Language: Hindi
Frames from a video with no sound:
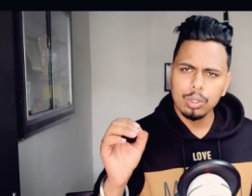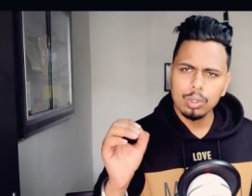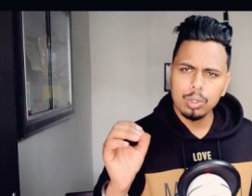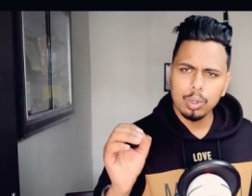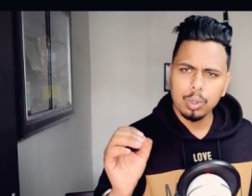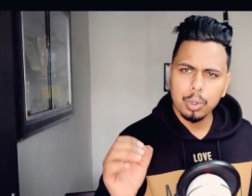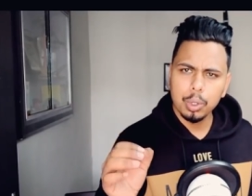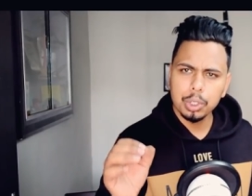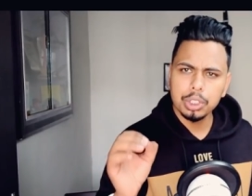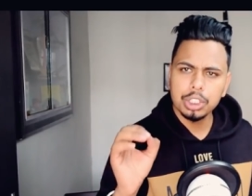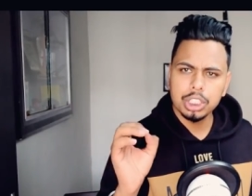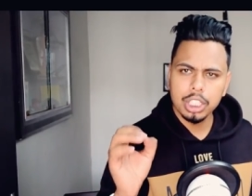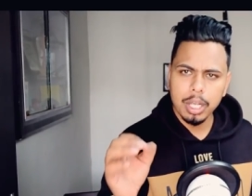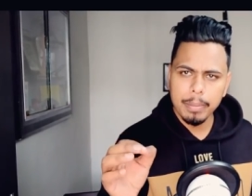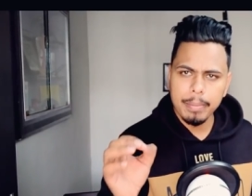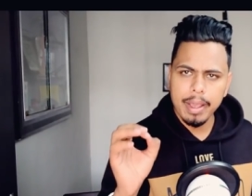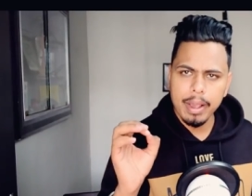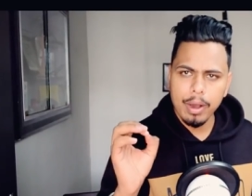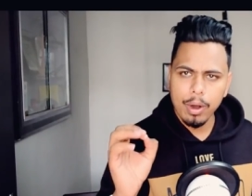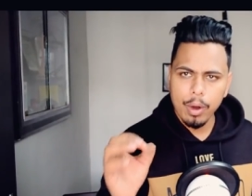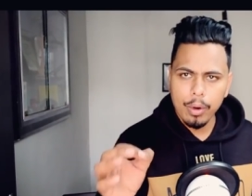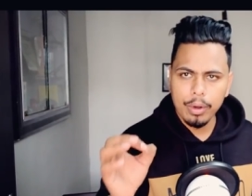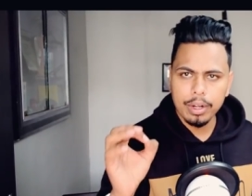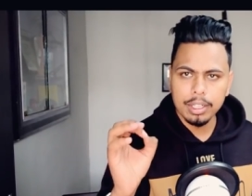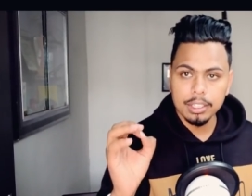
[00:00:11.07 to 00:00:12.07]
तो कुछ समय
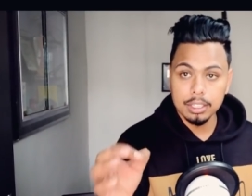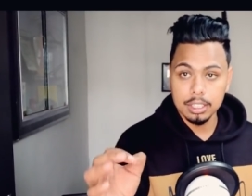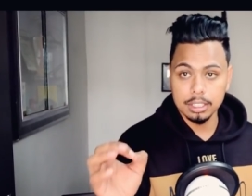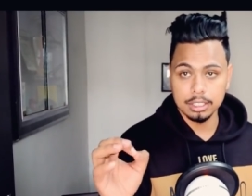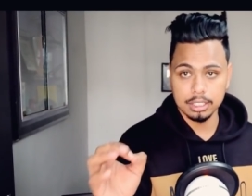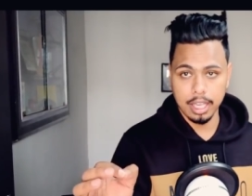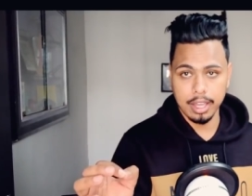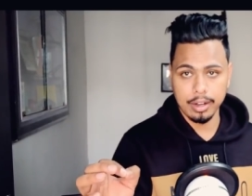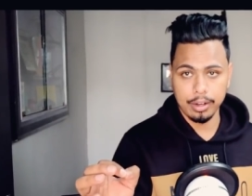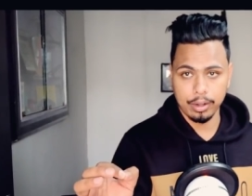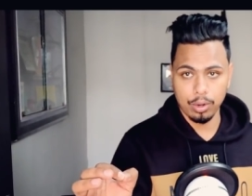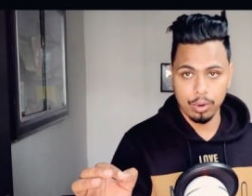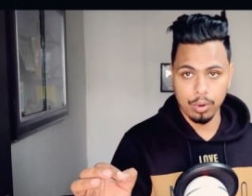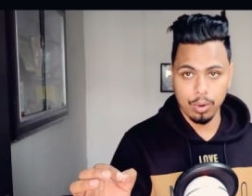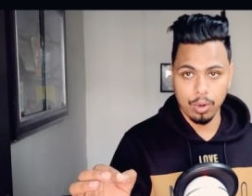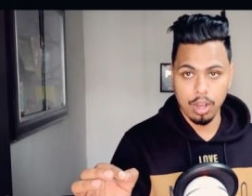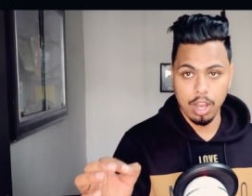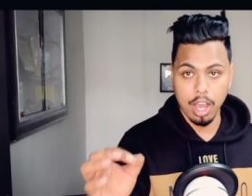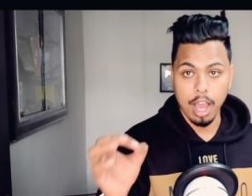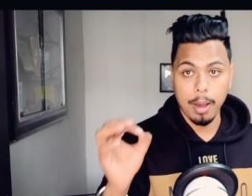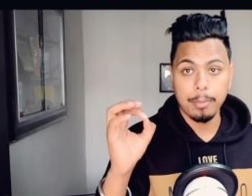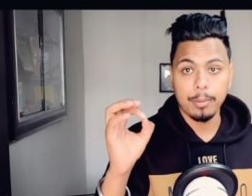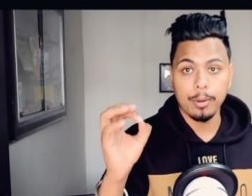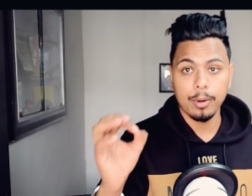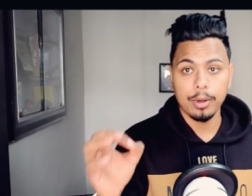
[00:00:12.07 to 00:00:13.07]
और इंतजार करो
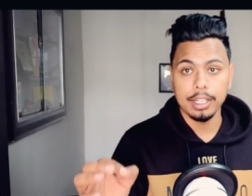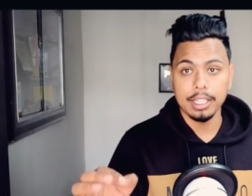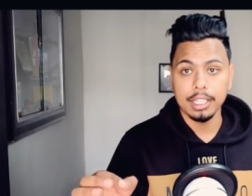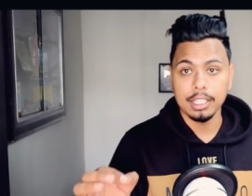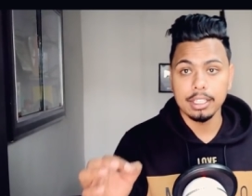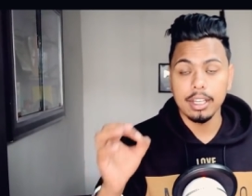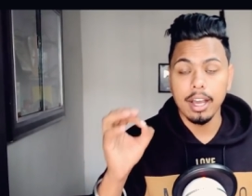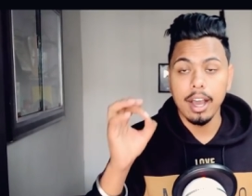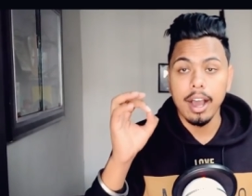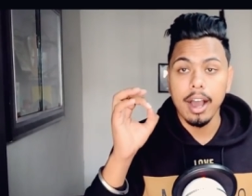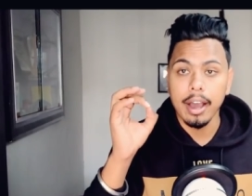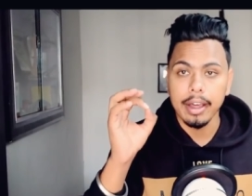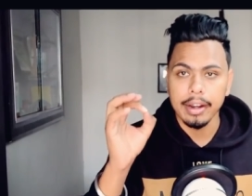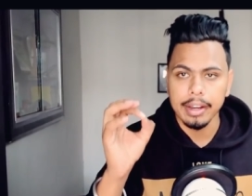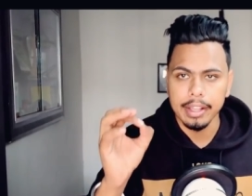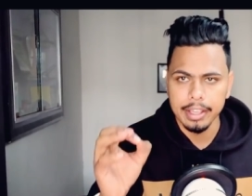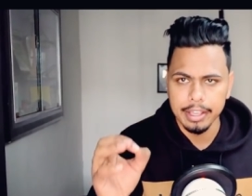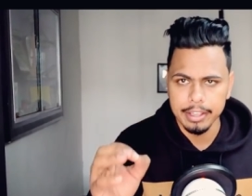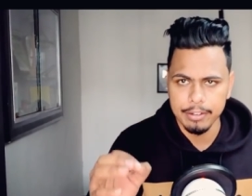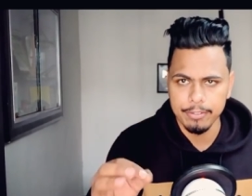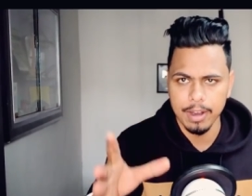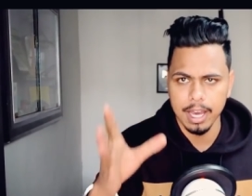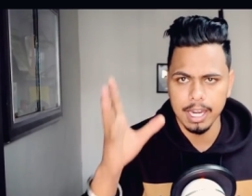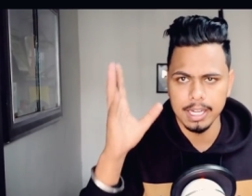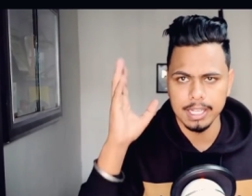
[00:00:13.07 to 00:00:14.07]
आपको नींद आने
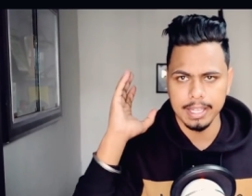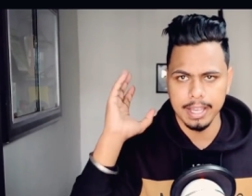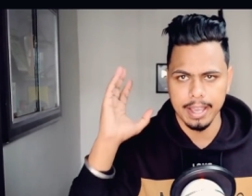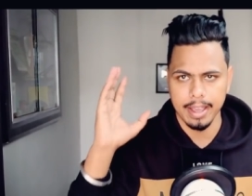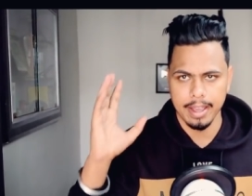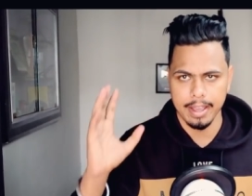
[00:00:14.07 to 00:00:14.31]
ही वाली